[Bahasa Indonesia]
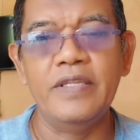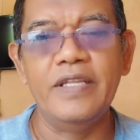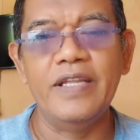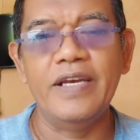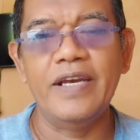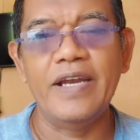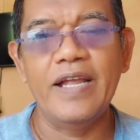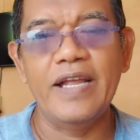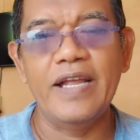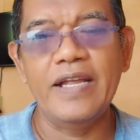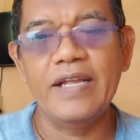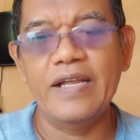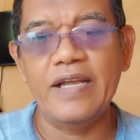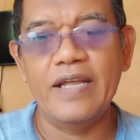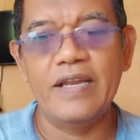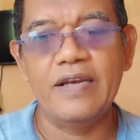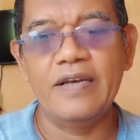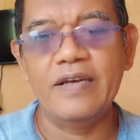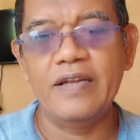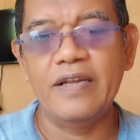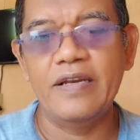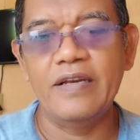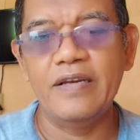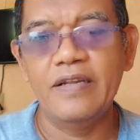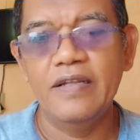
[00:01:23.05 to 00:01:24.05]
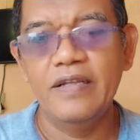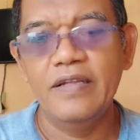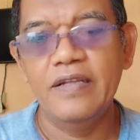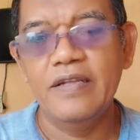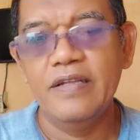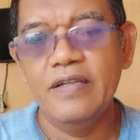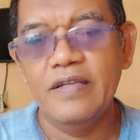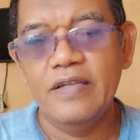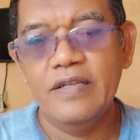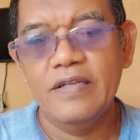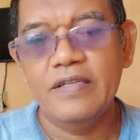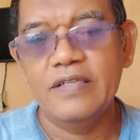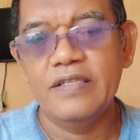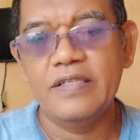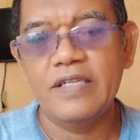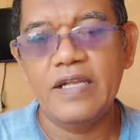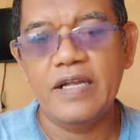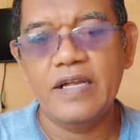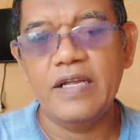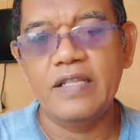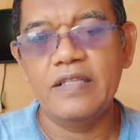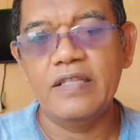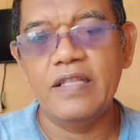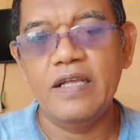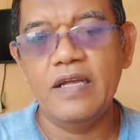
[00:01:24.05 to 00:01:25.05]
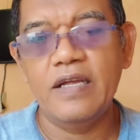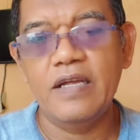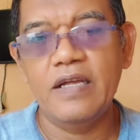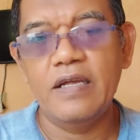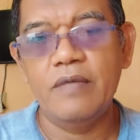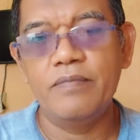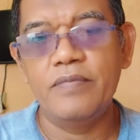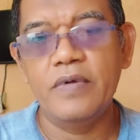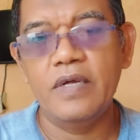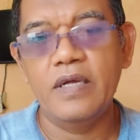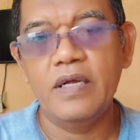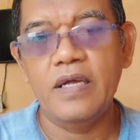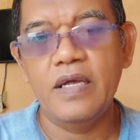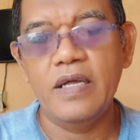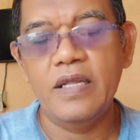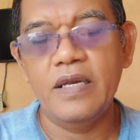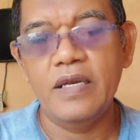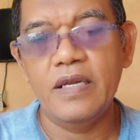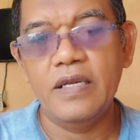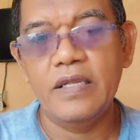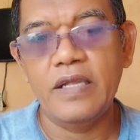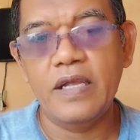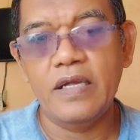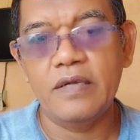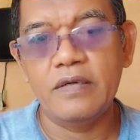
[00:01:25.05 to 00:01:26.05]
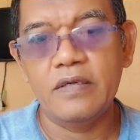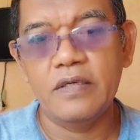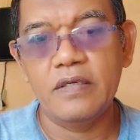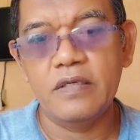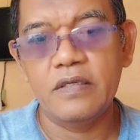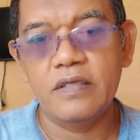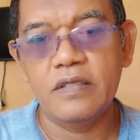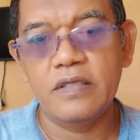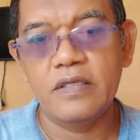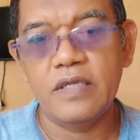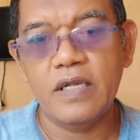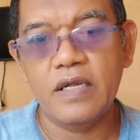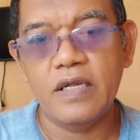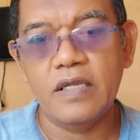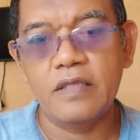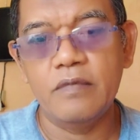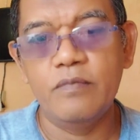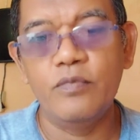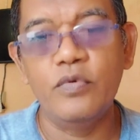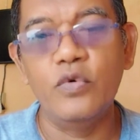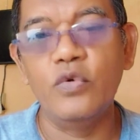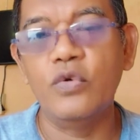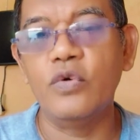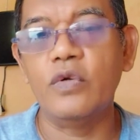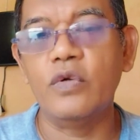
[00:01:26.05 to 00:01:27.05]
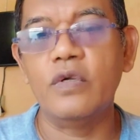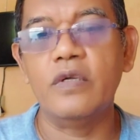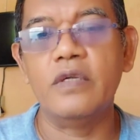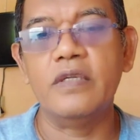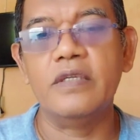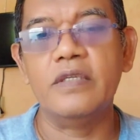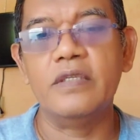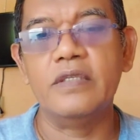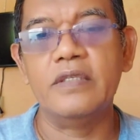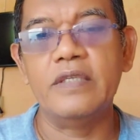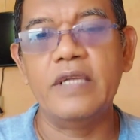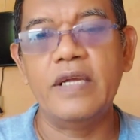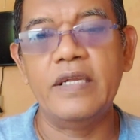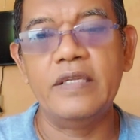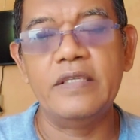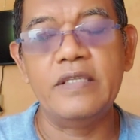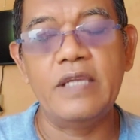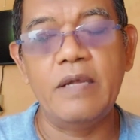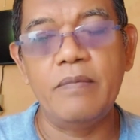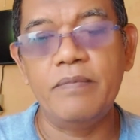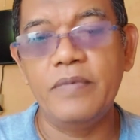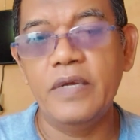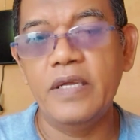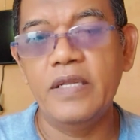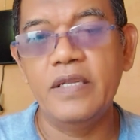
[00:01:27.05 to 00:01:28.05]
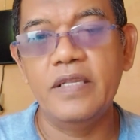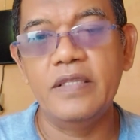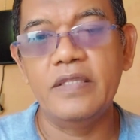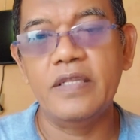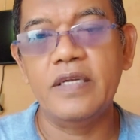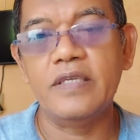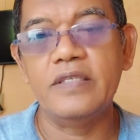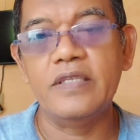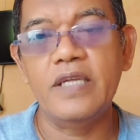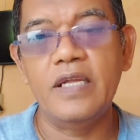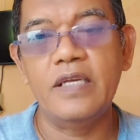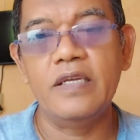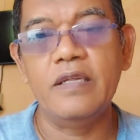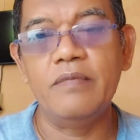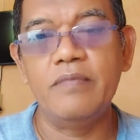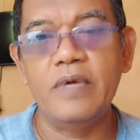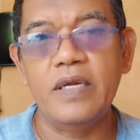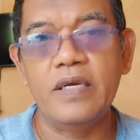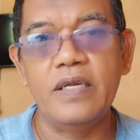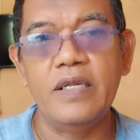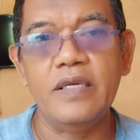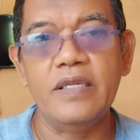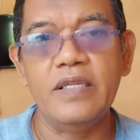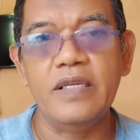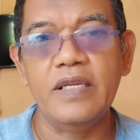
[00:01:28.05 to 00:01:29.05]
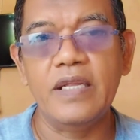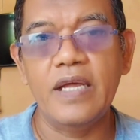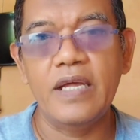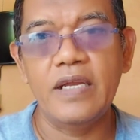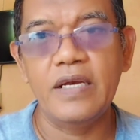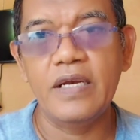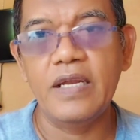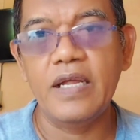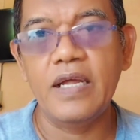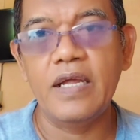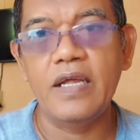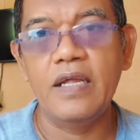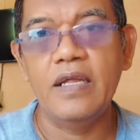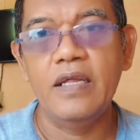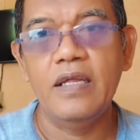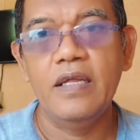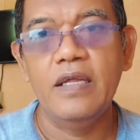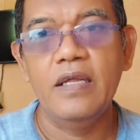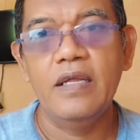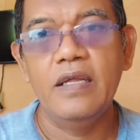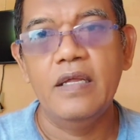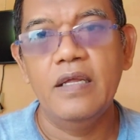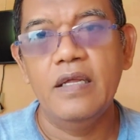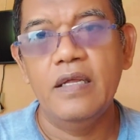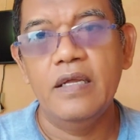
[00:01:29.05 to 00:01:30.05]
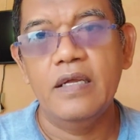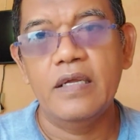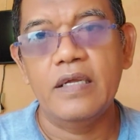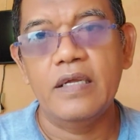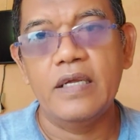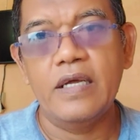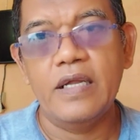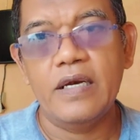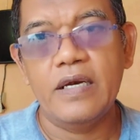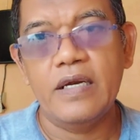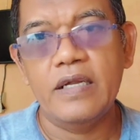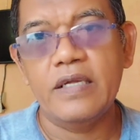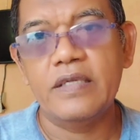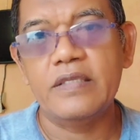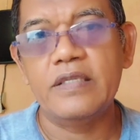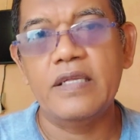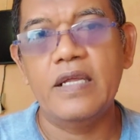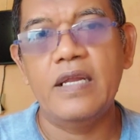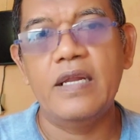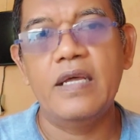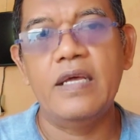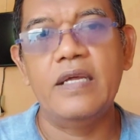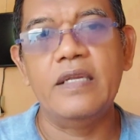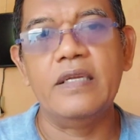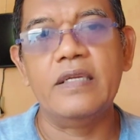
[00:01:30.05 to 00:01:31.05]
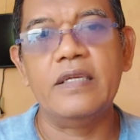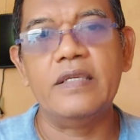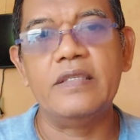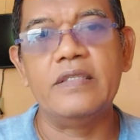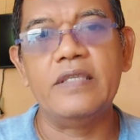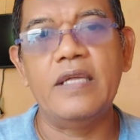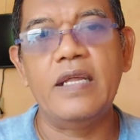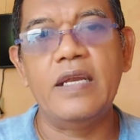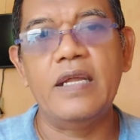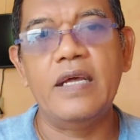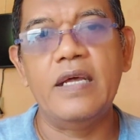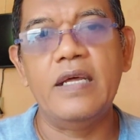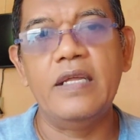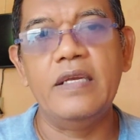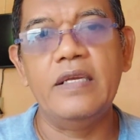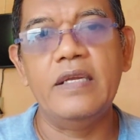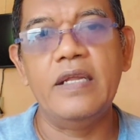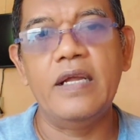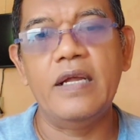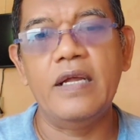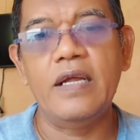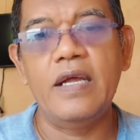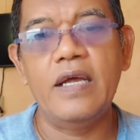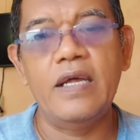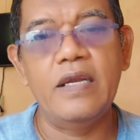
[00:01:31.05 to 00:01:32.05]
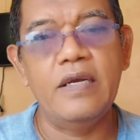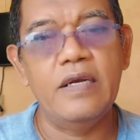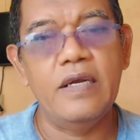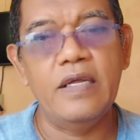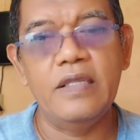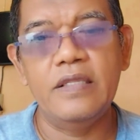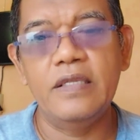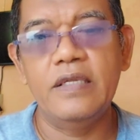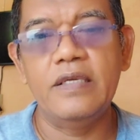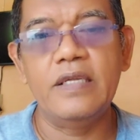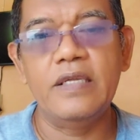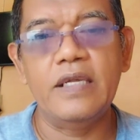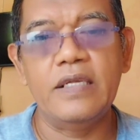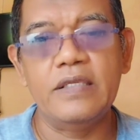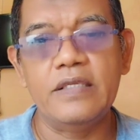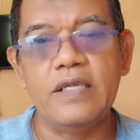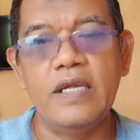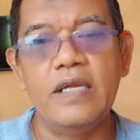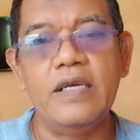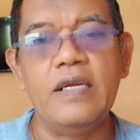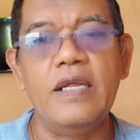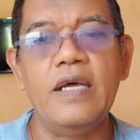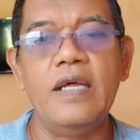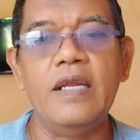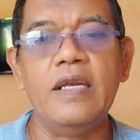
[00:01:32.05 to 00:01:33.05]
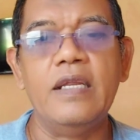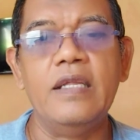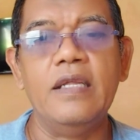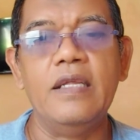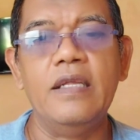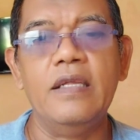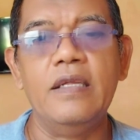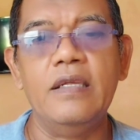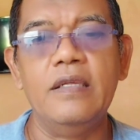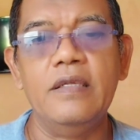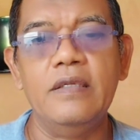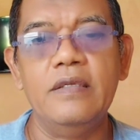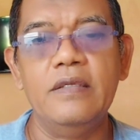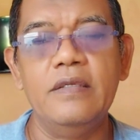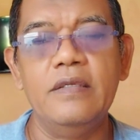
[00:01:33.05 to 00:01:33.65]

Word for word: menyenangkan dan sangat uh, apa hal yang sangat buruk Jangan sampai ini terjadi pada diri Anda, karena kesalahan-kesalahan yang Anda tidak sadari.